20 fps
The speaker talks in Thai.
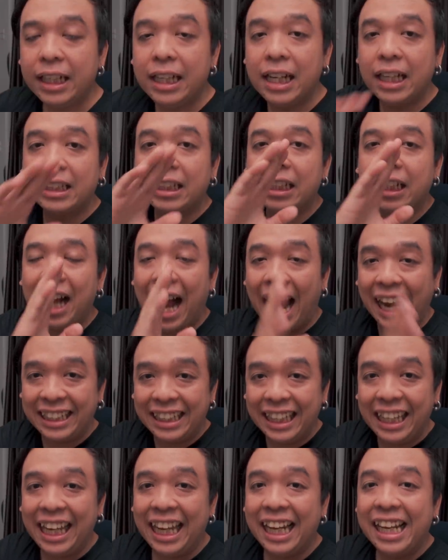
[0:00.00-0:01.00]
นึกถึงไอ
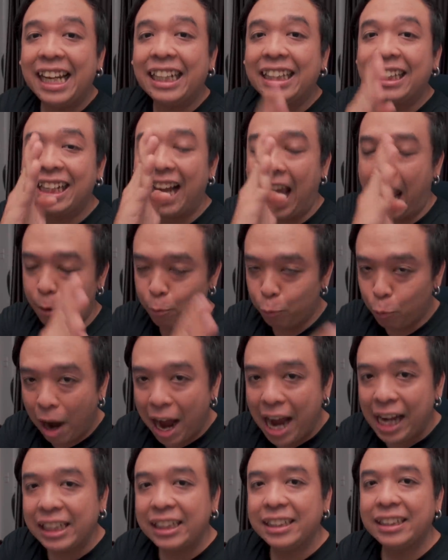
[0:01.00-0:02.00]
ทีนึกถึงแอดไว
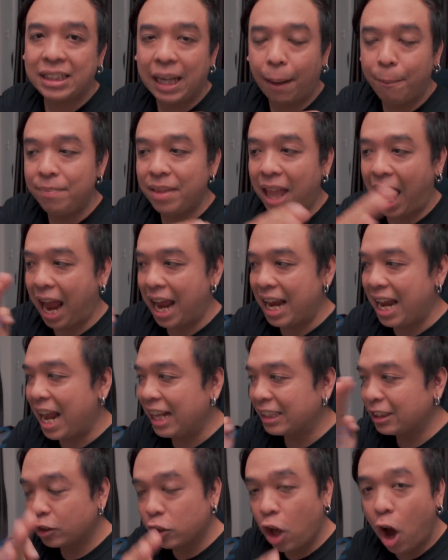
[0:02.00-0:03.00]
ส์จำหน่ายและ
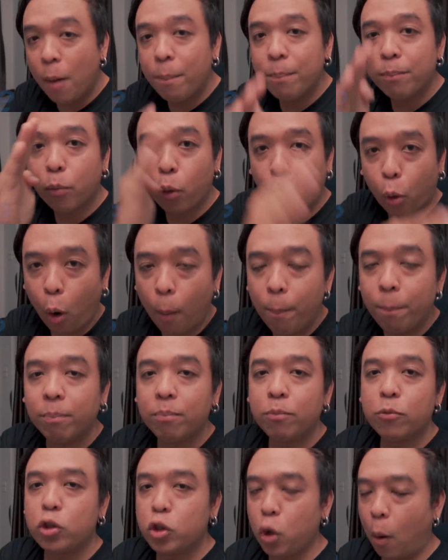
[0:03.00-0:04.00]
ซ่อมครบ
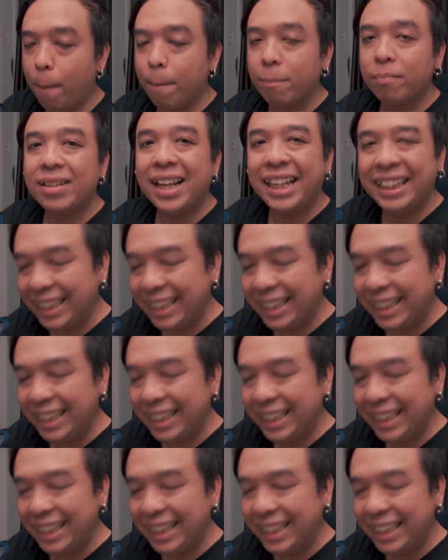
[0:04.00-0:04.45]
จบใน